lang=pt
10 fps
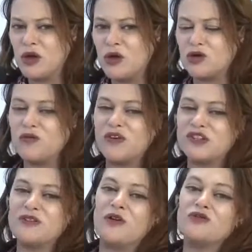De um
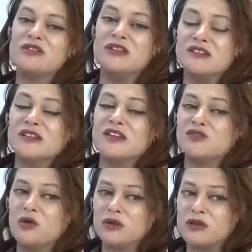festival de dança na
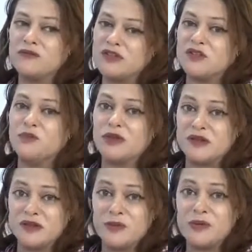escola de vocês, por
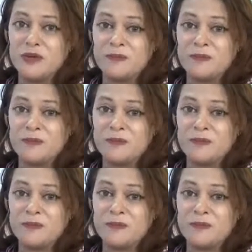exemplo?